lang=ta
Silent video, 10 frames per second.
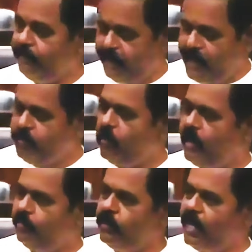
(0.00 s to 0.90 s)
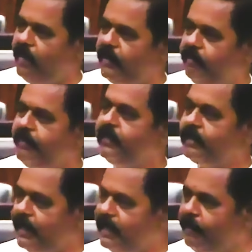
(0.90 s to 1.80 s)
மேற்கொள்ள முடியாமலும்
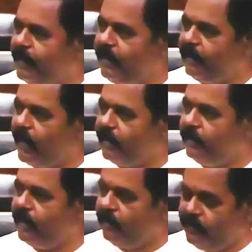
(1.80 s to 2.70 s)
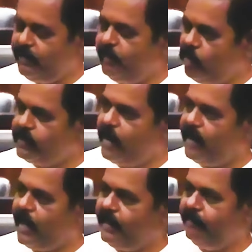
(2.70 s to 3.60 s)
தடுக்கப்பட்டிருக்கிறார்கள் ஆக இது மிக மோசமான
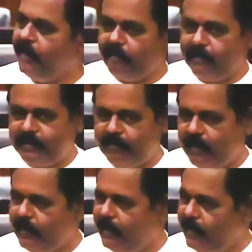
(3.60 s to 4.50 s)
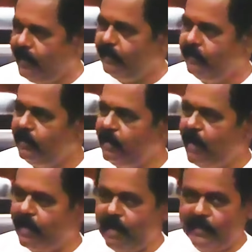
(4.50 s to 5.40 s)
காரியம் இங்கு இல்லை
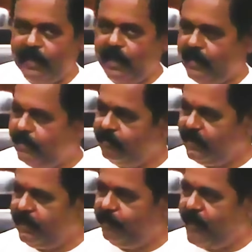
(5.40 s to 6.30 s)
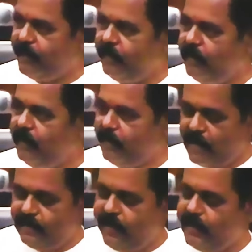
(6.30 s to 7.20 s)
ஆனால் அதிகாரிகள் வந்திருப்பார்கள்
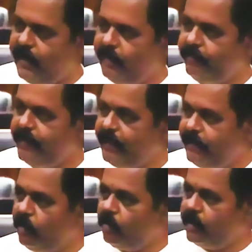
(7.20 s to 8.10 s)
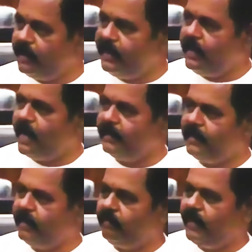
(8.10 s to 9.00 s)
இதற்கு ஒரு நீதியான
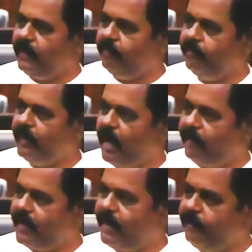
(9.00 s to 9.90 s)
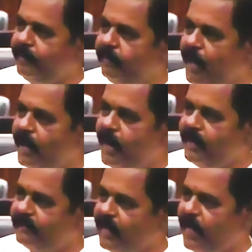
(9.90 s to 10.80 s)
தீர்வு வேண்டும் அவர்களிடம்
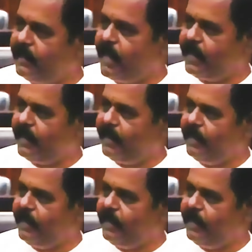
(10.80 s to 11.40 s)
இவ்வாறான சாதாரண